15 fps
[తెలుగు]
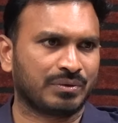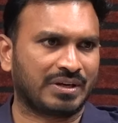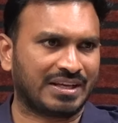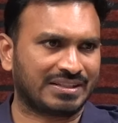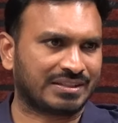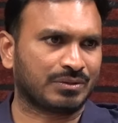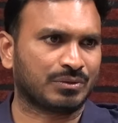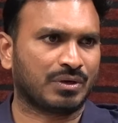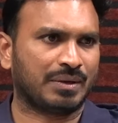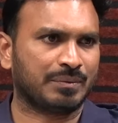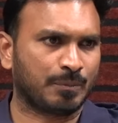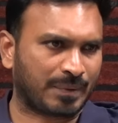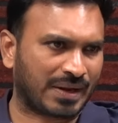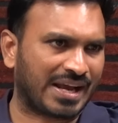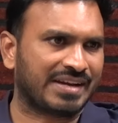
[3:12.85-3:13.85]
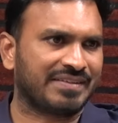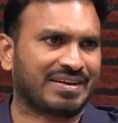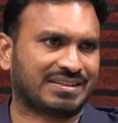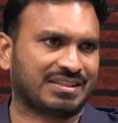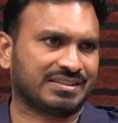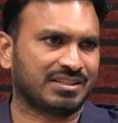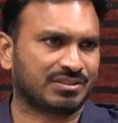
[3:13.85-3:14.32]
నేతలు అభిప్రాయాన్ని
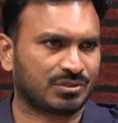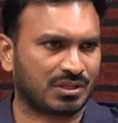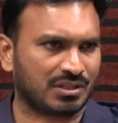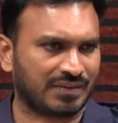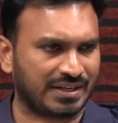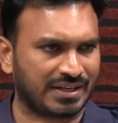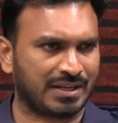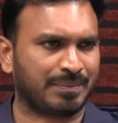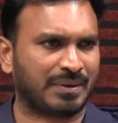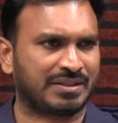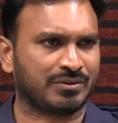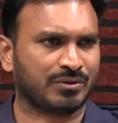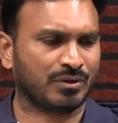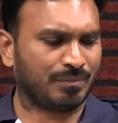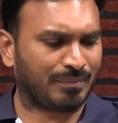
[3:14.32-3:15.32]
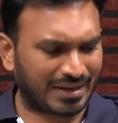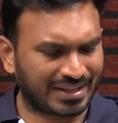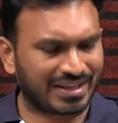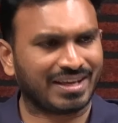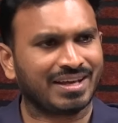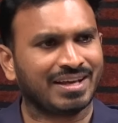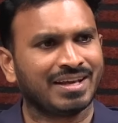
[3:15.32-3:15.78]
వ్యక్తం చేస్తున్నటువంటి నేపథ్యంలో మరి
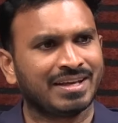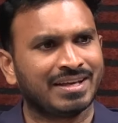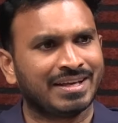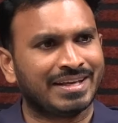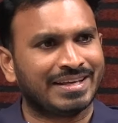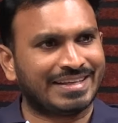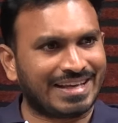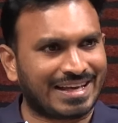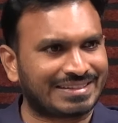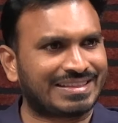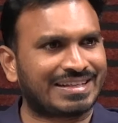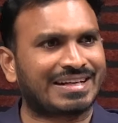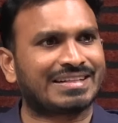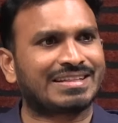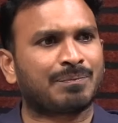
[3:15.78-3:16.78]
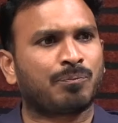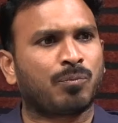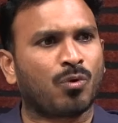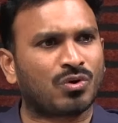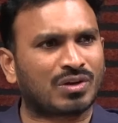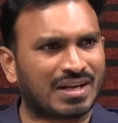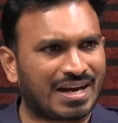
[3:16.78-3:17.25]
ఈ అంతర్గత
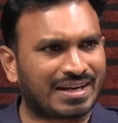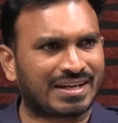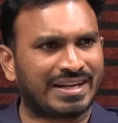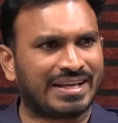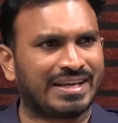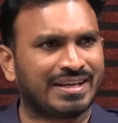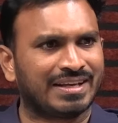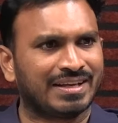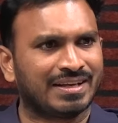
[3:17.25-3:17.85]
పోట్లాటని